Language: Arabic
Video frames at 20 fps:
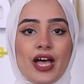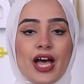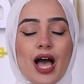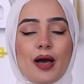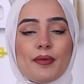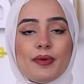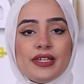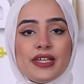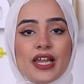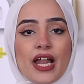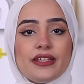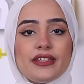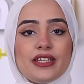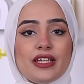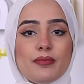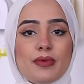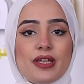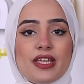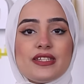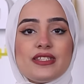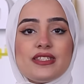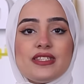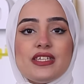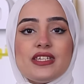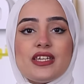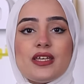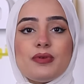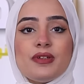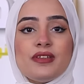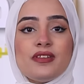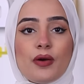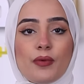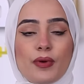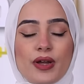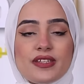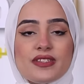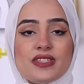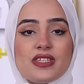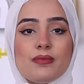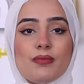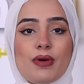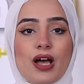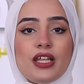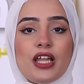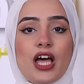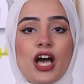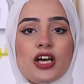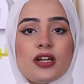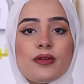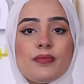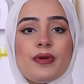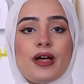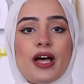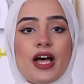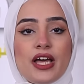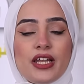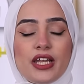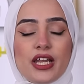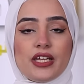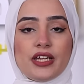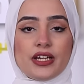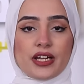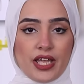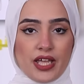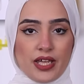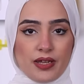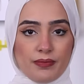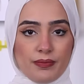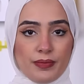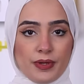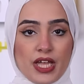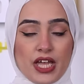عملنا على تنمية سيناء بتوازي مع الحرب على الإرهاب